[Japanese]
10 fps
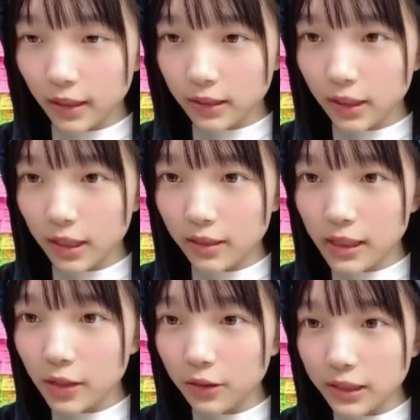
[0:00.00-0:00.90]
初見の
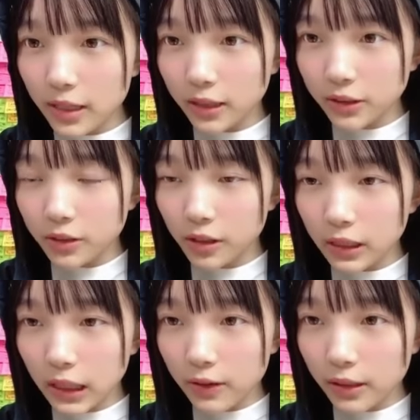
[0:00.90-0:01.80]
ひなこさん、歌唱
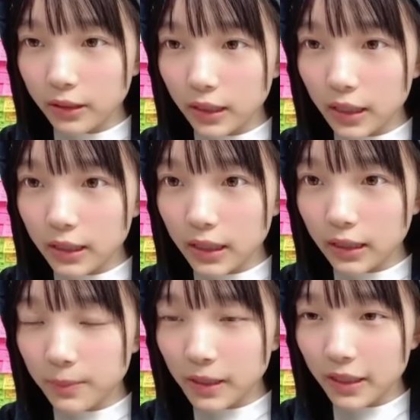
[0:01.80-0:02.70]
力が可愛くて気になっ
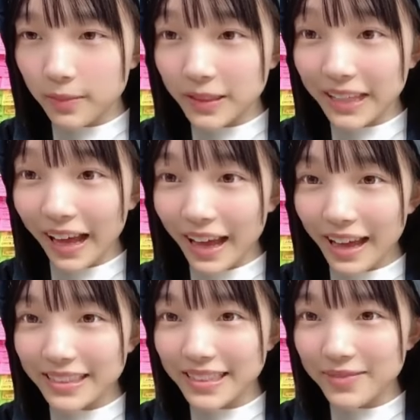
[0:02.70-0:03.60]
て見に来ました。は
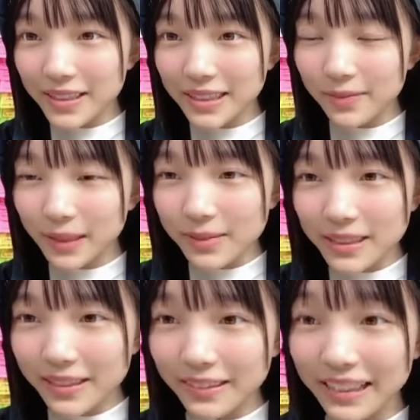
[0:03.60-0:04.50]
じめまして、また見
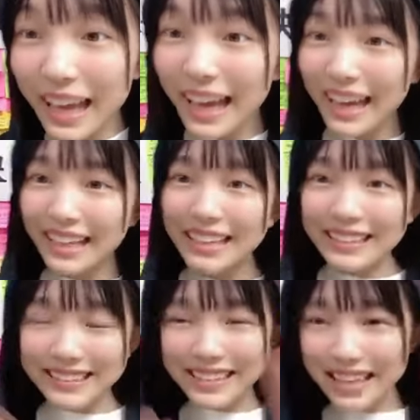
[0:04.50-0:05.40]
に来るね。ありがとうござい
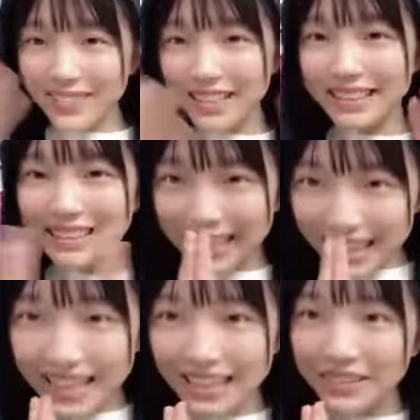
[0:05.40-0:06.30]
ます。
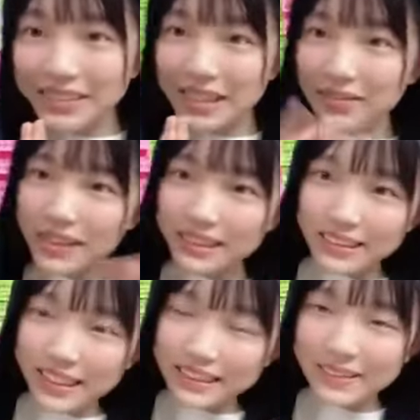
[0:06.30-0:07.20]
ありがとうございます。
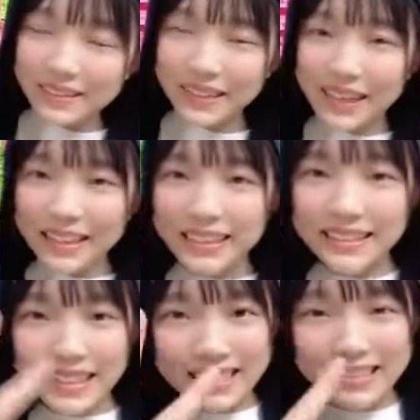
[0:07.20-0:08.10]
エステーシで研究
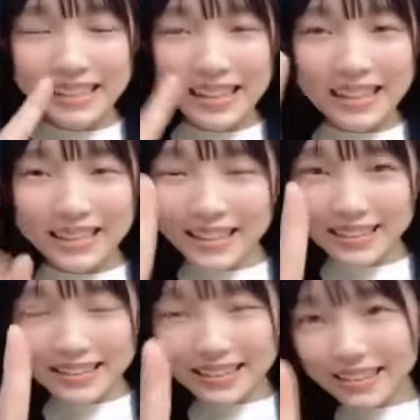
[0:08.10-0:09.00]
生、中学2年
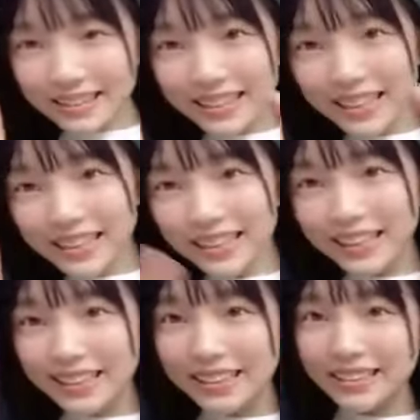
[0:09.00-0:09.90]
生14歳の
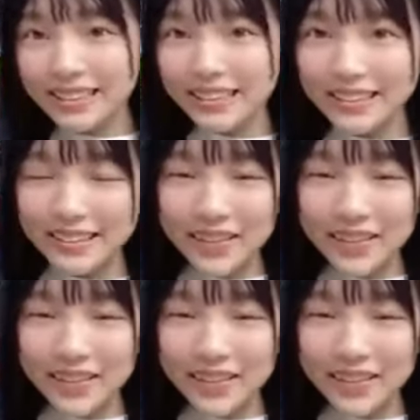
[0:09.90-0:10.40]
ヨうつんこと